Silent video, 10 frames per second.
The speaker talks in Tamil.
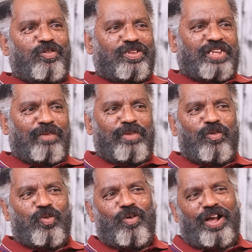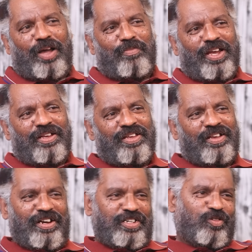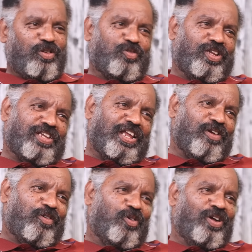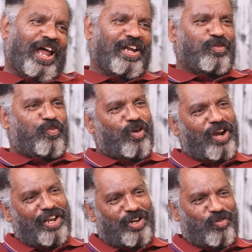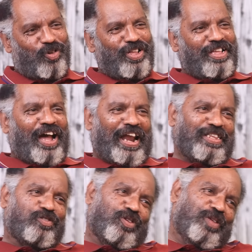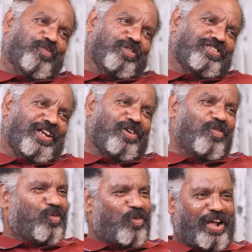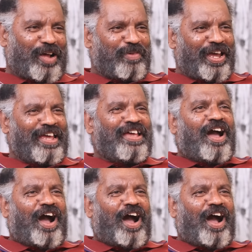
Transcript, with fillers: கூட ஒரு தலைமையை உருவாக்காமல் கட்சிக்கு ஒரு துணைத் தலைவராகவோ அல்லது பொருளாளராகவோ அல்லது துணை பொதுச்செயலரோ உருவாக்காமல்